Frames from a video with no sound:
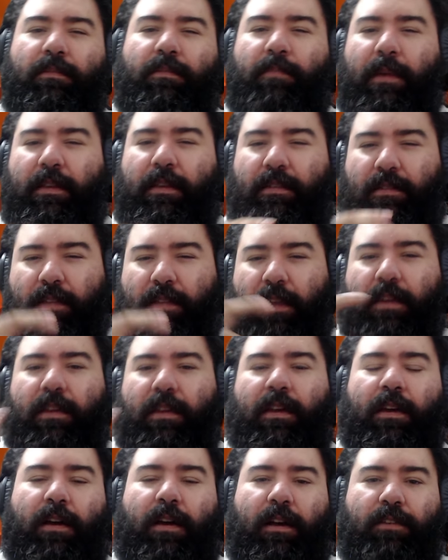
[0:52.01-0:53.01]
mas tem
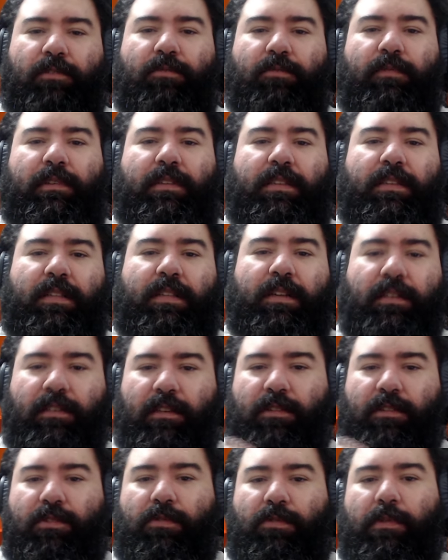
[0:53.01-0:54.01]
as suas
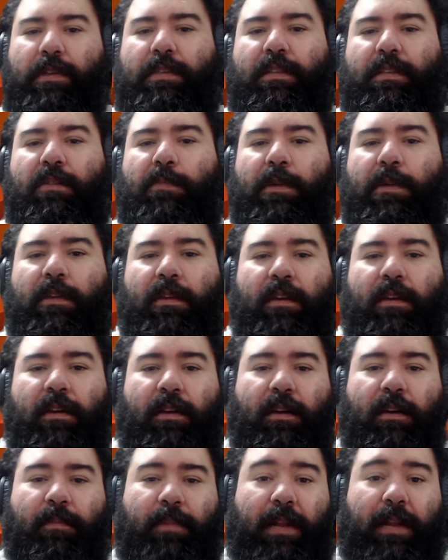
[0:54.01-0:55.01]
transições também
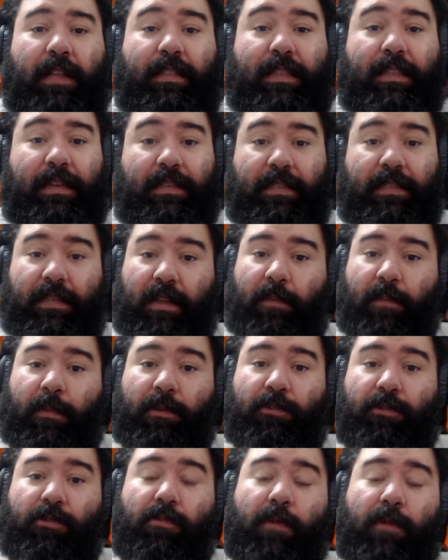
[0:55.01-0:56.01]
para terceira
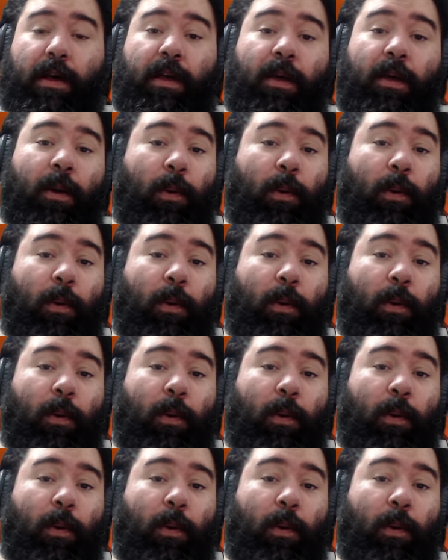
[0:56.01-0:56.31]
pessoa,